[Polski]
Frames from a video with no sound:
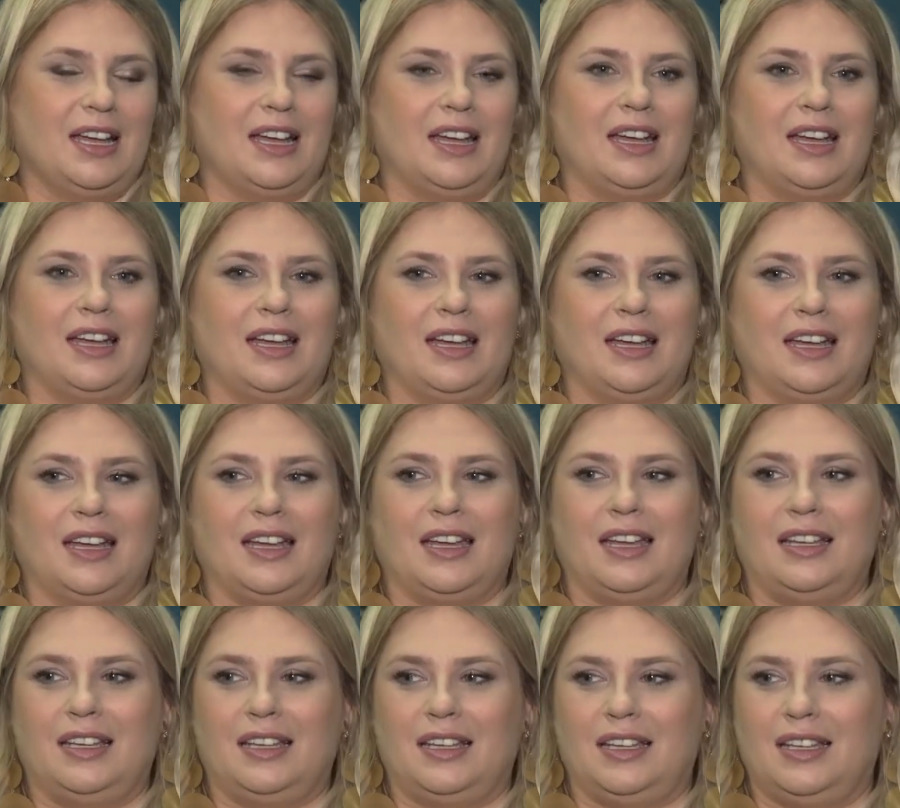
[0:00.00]

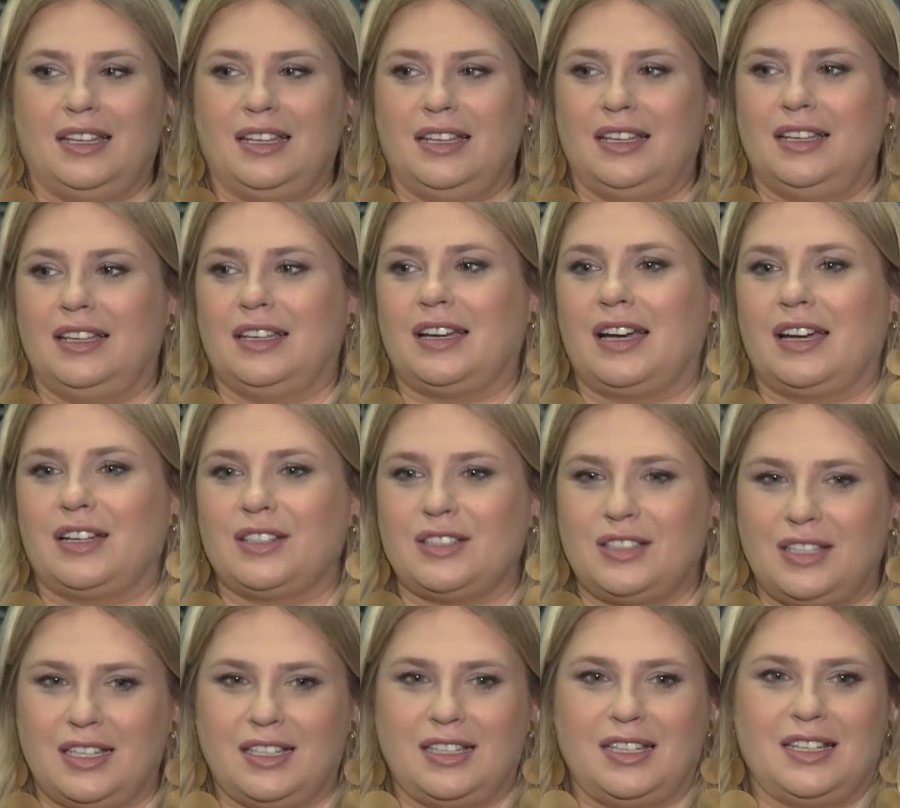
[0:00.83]
e, i
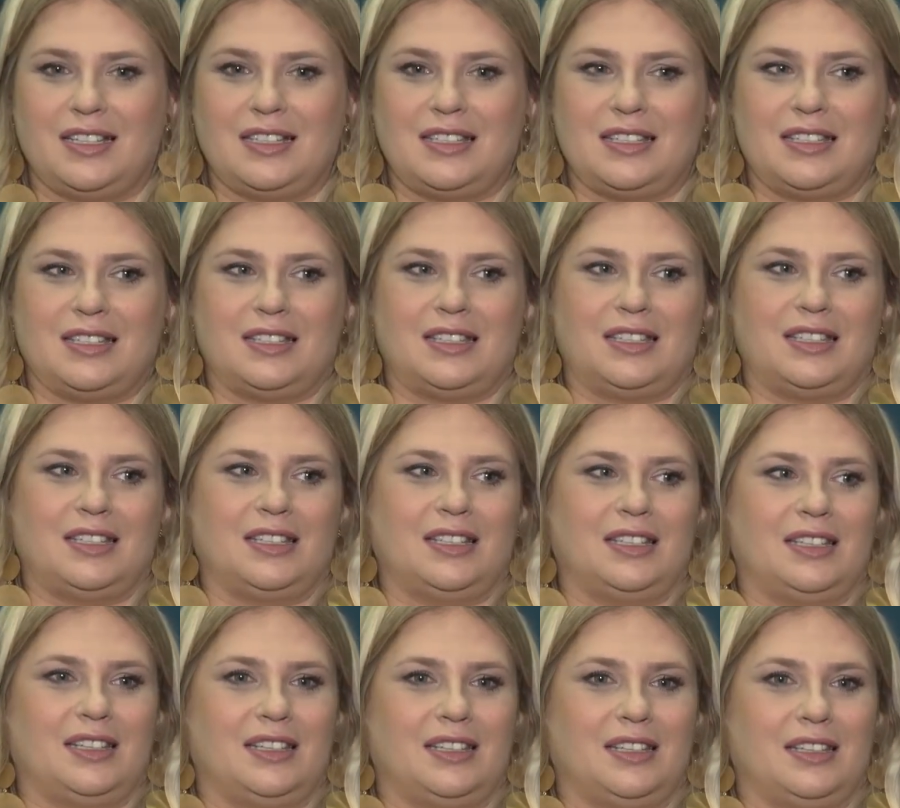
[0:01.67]
każda jest
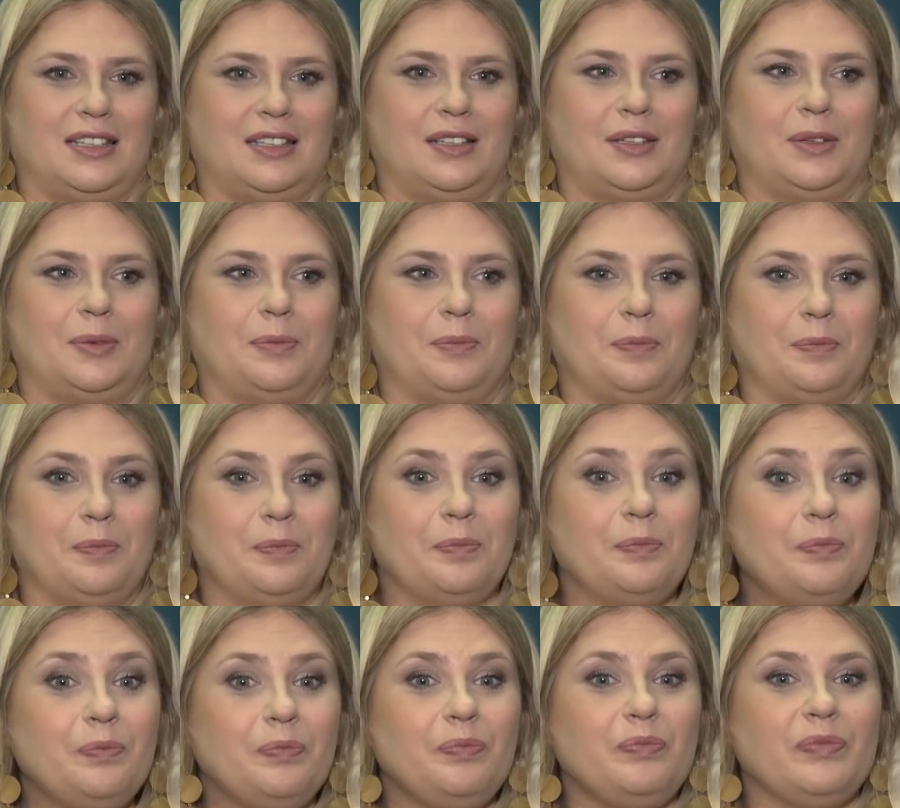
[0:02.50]
y,
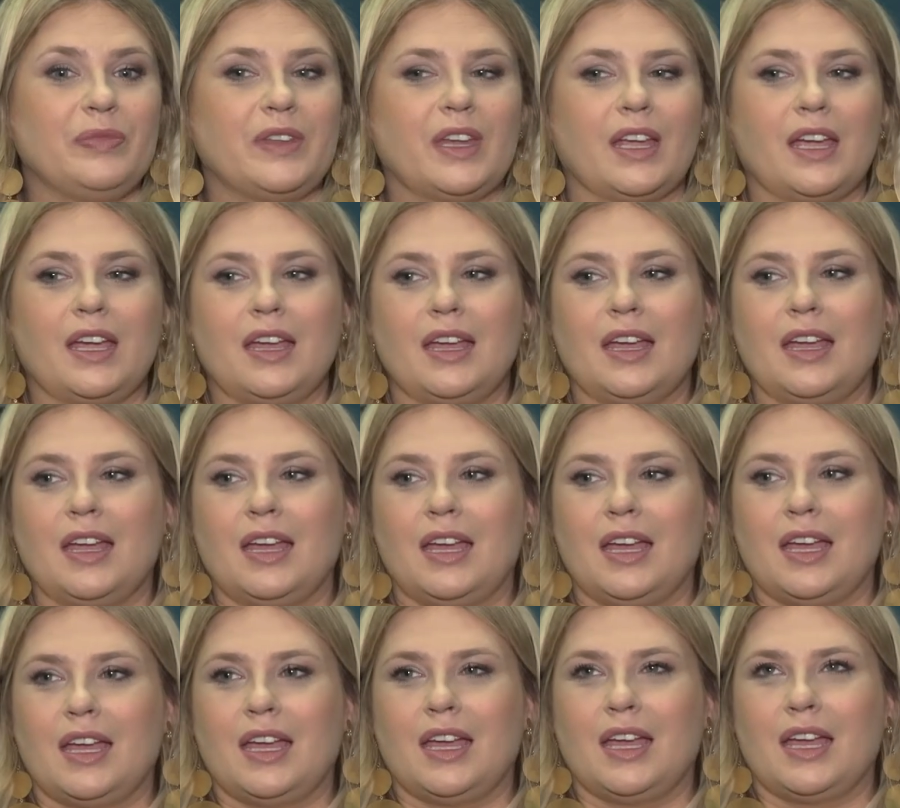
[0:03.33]
mm,
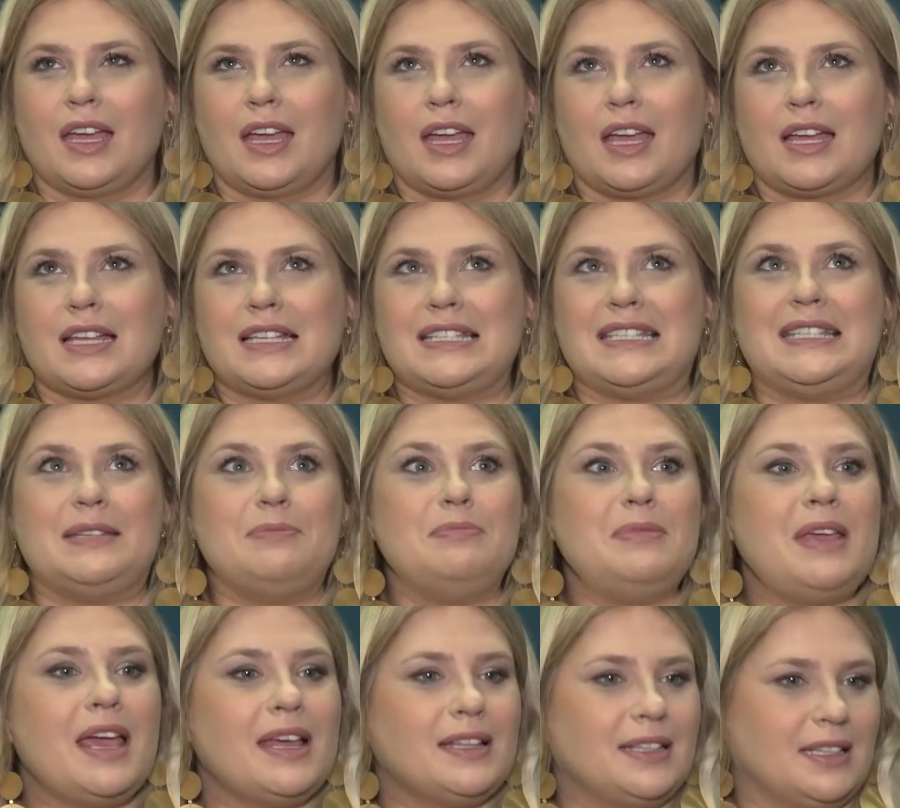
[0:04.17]

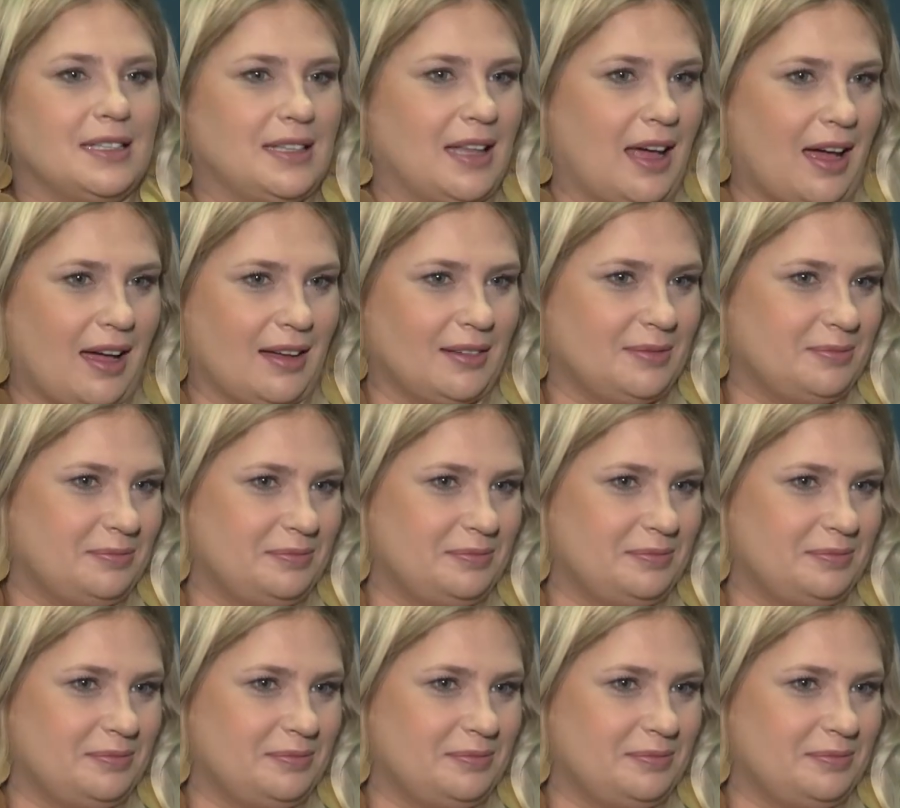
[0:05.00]
zmienna,